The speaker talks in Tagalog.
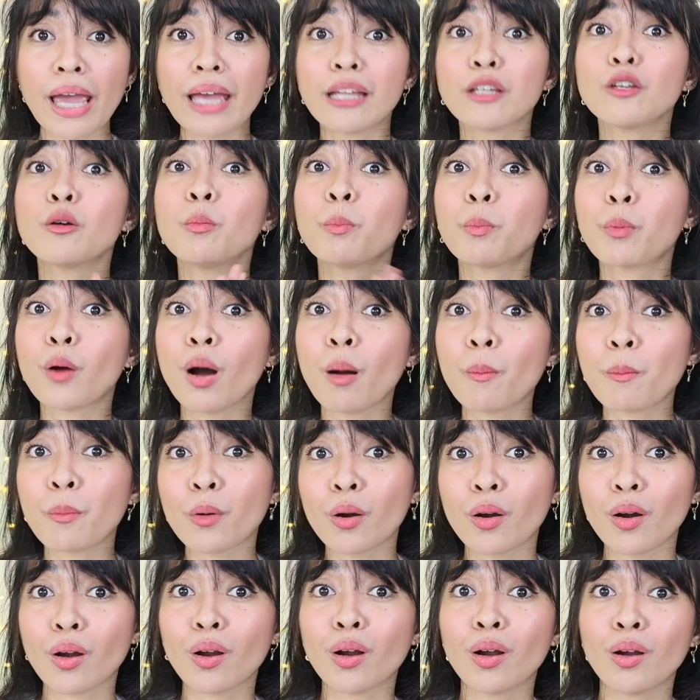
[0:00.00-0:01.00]
And yung
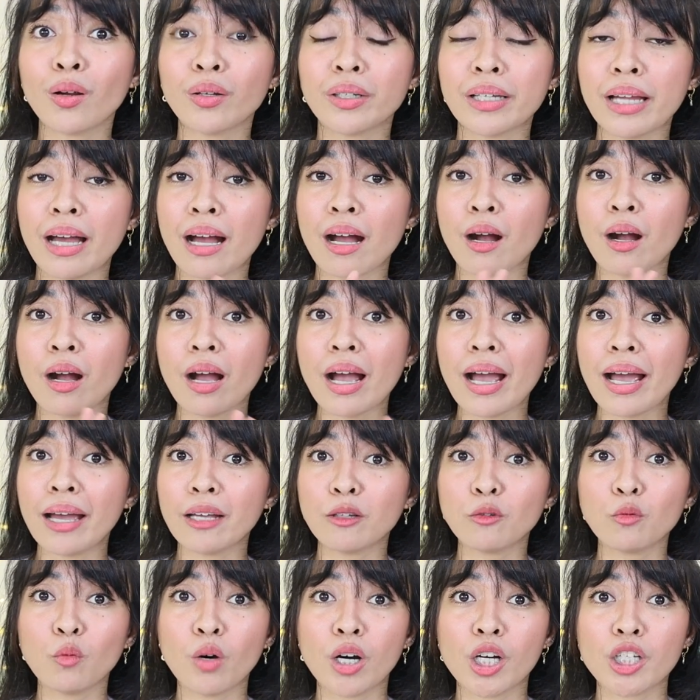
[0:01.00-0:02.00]
proper na
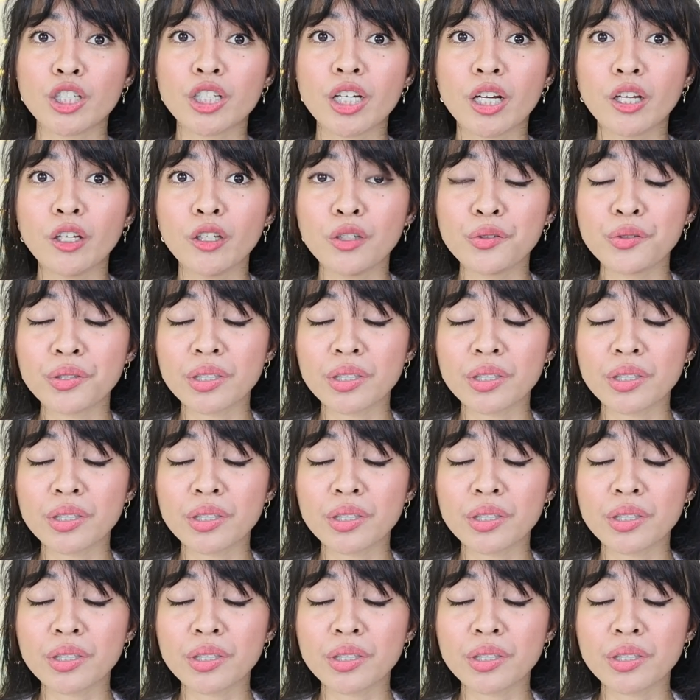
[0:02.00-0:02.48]
hand washing